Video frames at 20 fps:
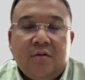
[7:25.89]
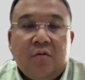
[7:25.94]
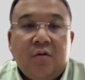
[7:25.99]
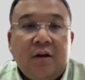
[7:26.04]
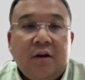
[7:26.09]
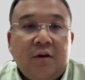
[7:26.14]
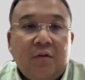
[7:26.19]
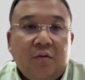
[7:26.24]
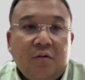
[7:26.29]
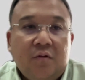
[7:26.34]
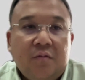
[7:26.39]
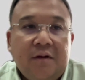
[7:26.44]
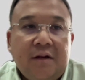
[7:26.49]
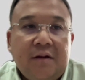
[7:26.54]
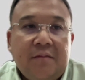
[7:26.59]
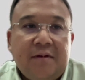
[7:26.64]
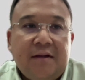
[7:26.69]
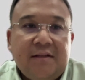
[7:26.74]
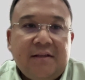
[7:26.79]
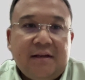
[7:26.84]
kurikulum
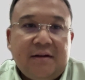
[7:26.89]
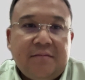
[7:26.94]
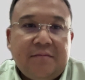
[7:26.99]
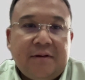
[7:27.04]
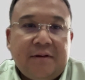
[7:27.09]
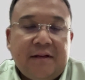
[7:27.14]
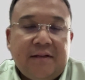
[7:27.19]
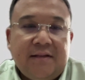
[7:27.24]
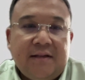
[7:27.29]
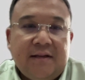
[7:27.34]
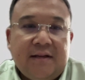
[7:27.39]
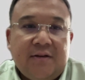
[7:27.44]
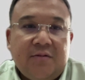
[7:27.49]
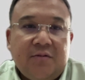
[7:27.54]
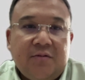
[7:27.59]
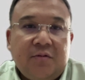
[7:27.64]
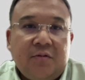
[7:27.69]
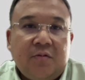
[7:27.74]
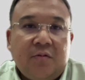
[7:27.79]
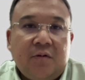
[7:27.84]
dan pelajaran-pelajaran
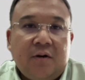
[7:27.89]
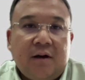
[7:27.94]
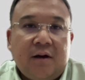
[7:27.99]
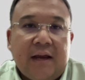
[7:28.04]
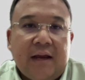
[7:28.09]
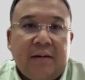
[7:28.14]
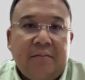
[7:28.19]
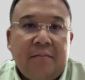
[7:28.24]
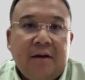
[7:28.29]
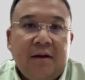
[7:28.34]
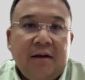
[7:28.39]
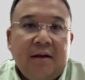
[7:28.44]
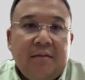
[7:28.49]
untuk UKM